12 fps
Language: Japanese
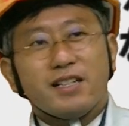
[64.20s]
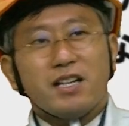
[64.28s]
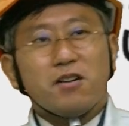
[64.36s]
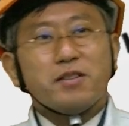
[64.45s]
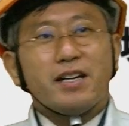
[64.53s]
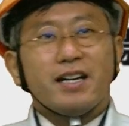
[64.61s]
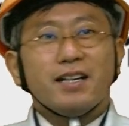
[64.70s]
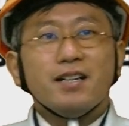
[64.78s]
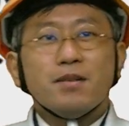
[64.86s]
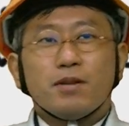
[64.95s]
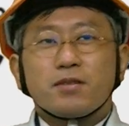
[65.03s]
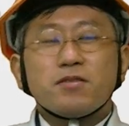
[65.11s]
なので、
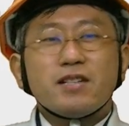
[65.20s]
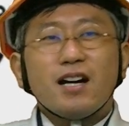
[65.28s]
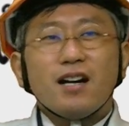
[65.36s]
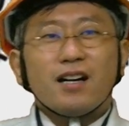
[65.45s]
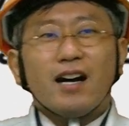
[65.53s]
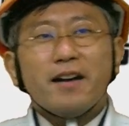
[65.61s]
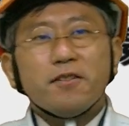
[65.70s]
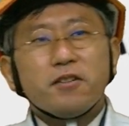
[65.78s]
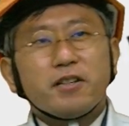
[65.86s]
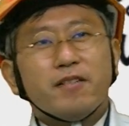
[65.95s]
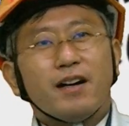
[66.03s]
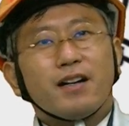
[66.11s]
まあ、推変える
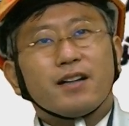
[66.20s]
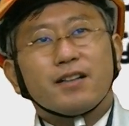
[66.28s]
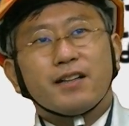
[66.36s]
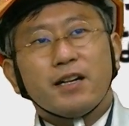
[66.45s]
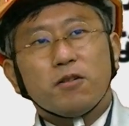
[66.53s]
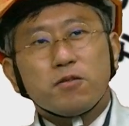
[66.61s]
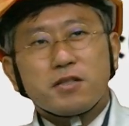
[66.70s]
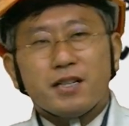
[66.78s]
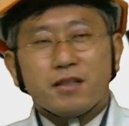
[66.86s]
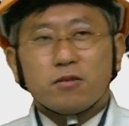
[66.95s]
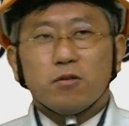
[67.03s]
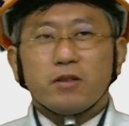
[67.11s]
時は変更し
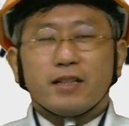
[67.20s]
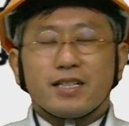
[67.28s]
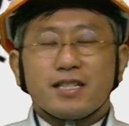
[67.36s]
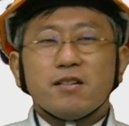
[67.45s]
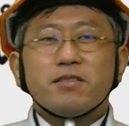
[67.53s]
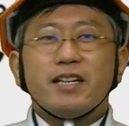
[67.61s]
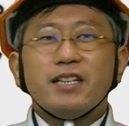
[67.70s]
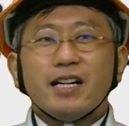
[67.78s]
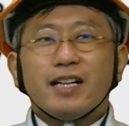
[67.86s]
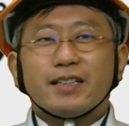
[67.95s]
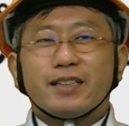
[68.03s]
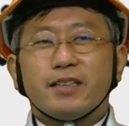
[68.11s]
なく届出さなくていいん
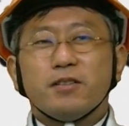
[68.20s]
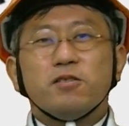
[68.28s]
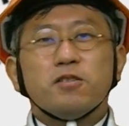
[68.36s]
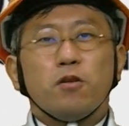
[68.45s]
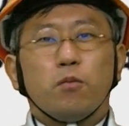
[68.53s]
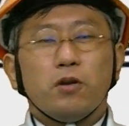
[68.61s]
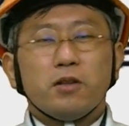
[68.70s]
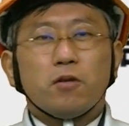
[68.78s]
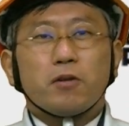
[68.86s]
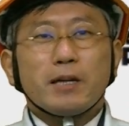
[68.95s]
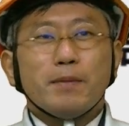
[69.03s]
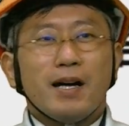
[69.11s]
だっていうふうに覚えて
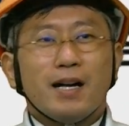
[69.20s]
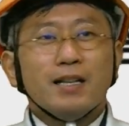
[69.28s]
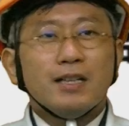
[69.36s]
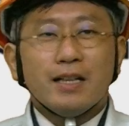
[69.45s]
おけば、